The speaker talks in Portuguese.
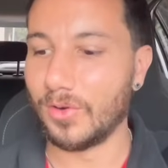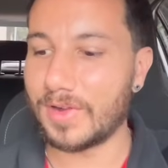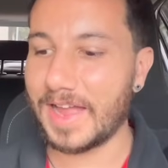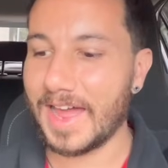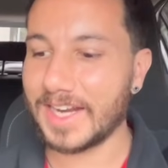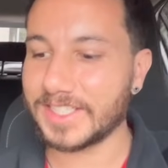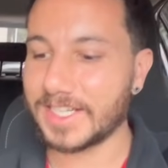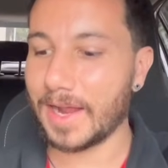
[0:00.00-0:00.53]
o
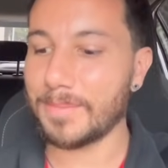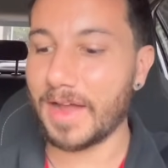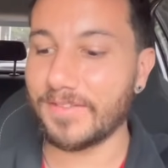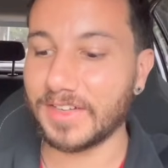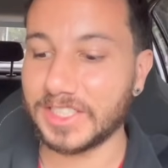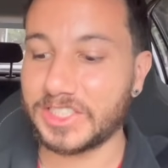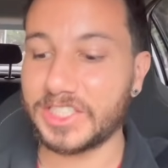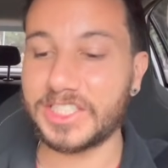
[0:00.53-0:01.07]
cara
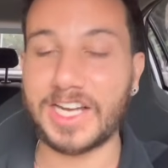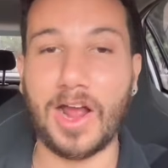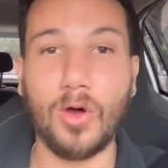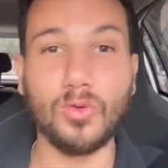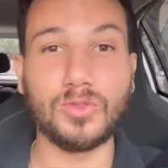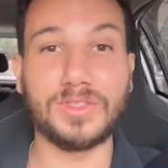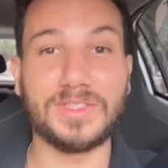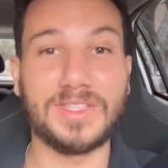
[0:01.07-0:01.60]
chamava
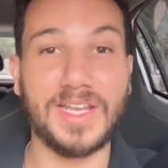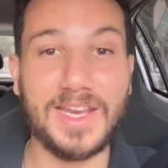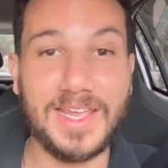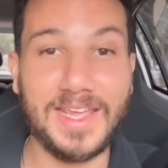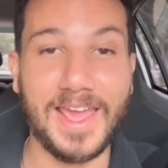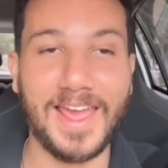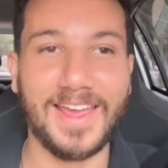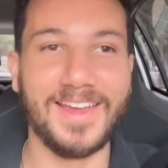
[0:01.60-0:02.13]

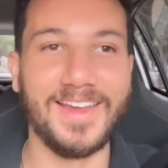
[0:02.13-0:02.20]
Chaldri.